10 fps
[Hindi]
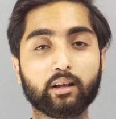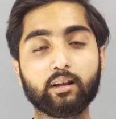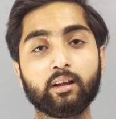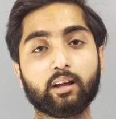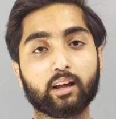डी
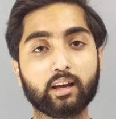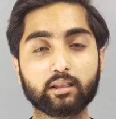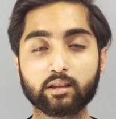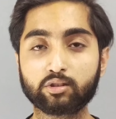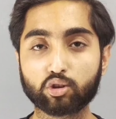ए
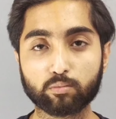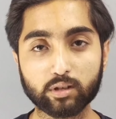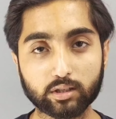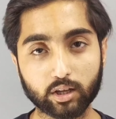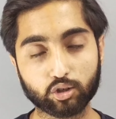तीन सौ
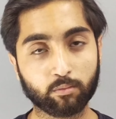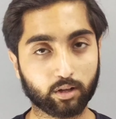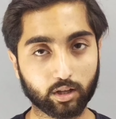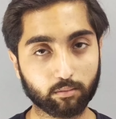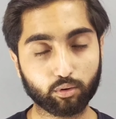बीस का जो
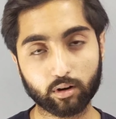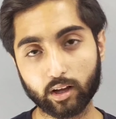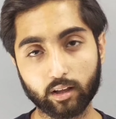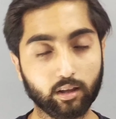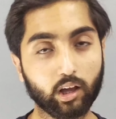मदरबोर्ड
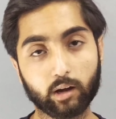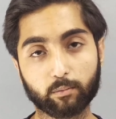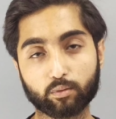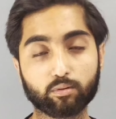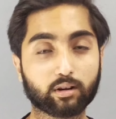है ये
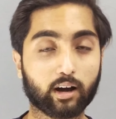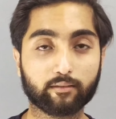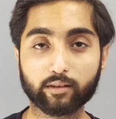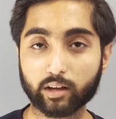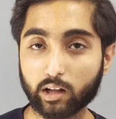आपको
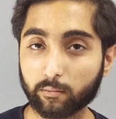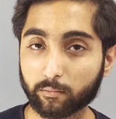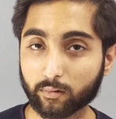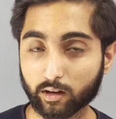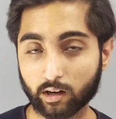काफ़ी हेल्प
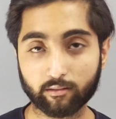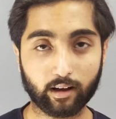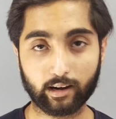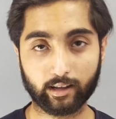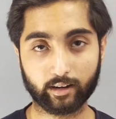करने
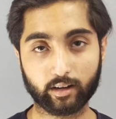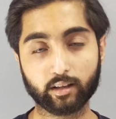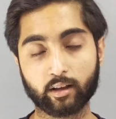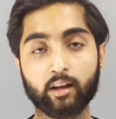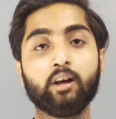वाले हैं
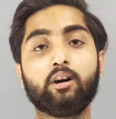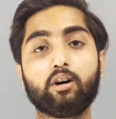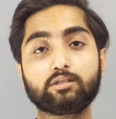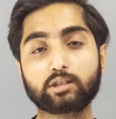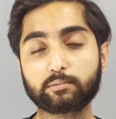ठीक है
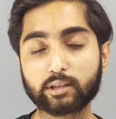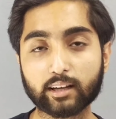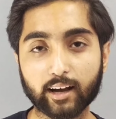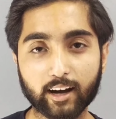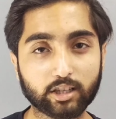और सबसे
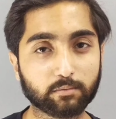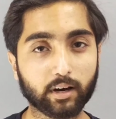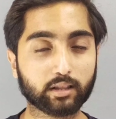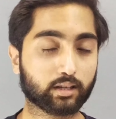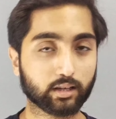ख़ास
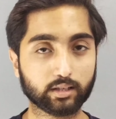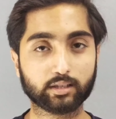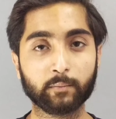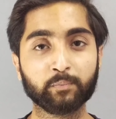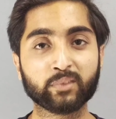बात
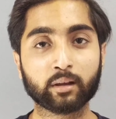इस